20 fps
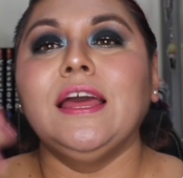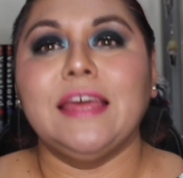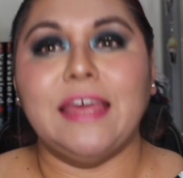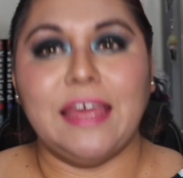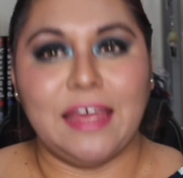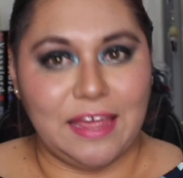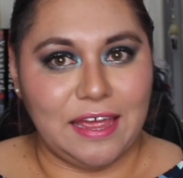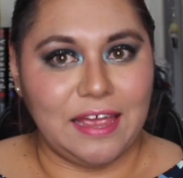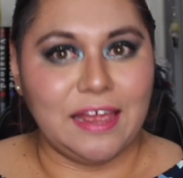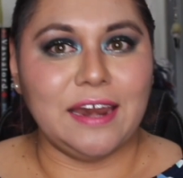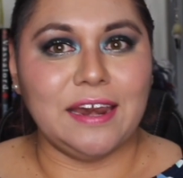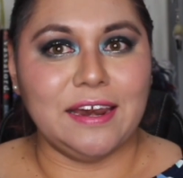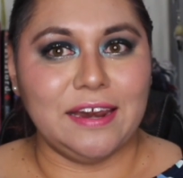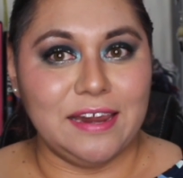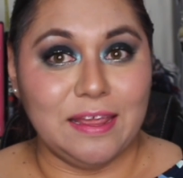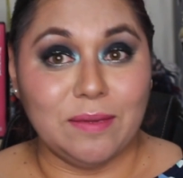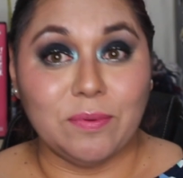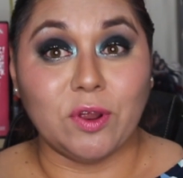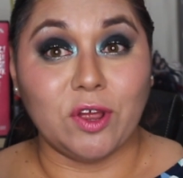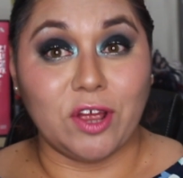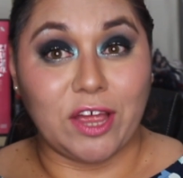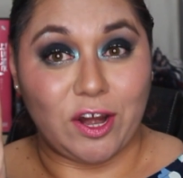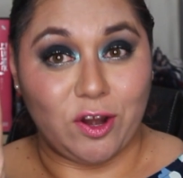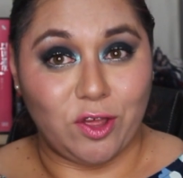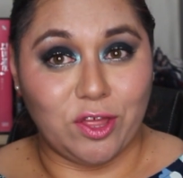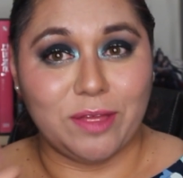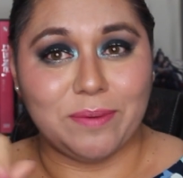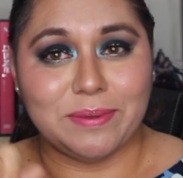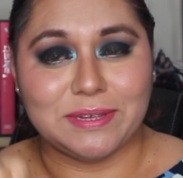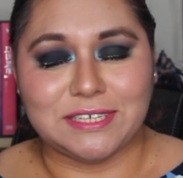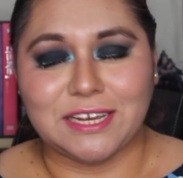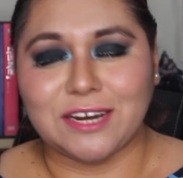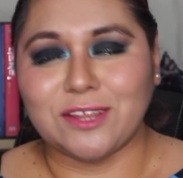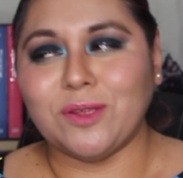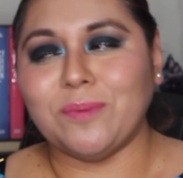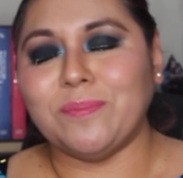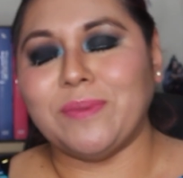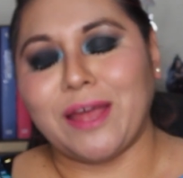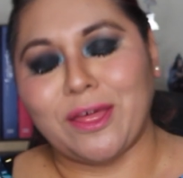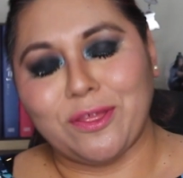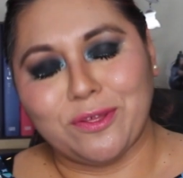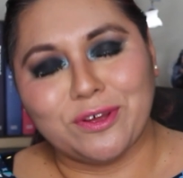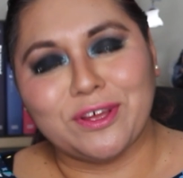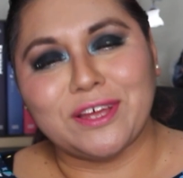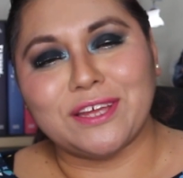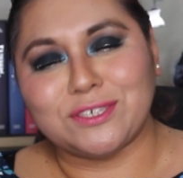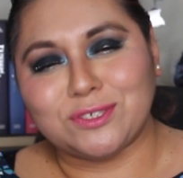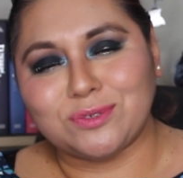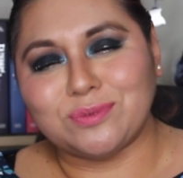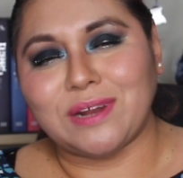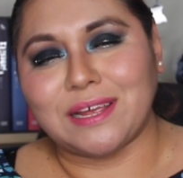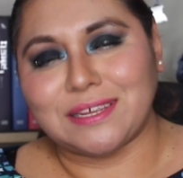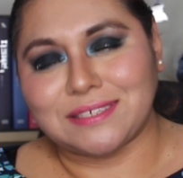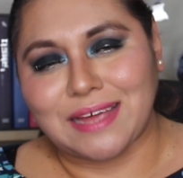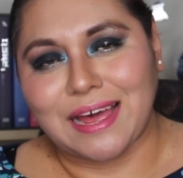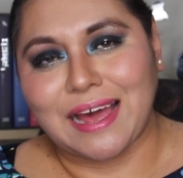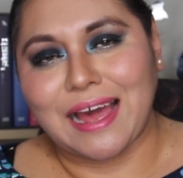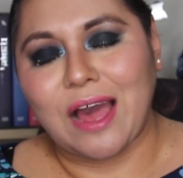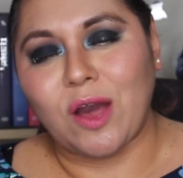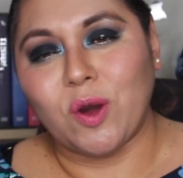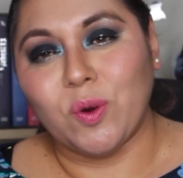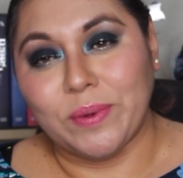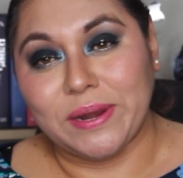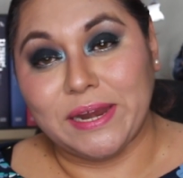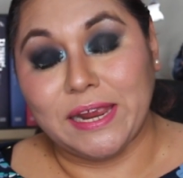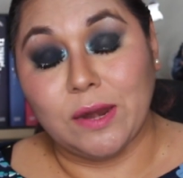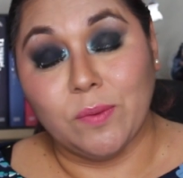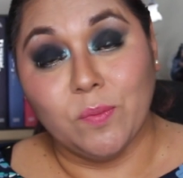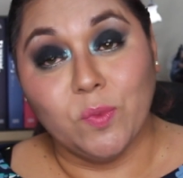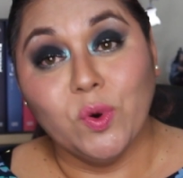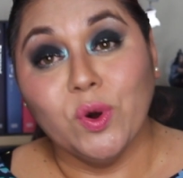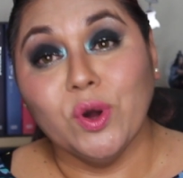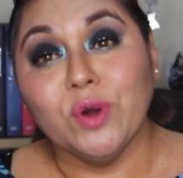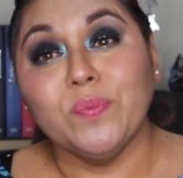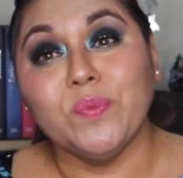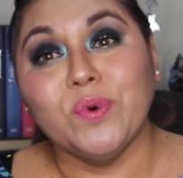que el libro que no debe ser nombrado es una saga juvenil, muy,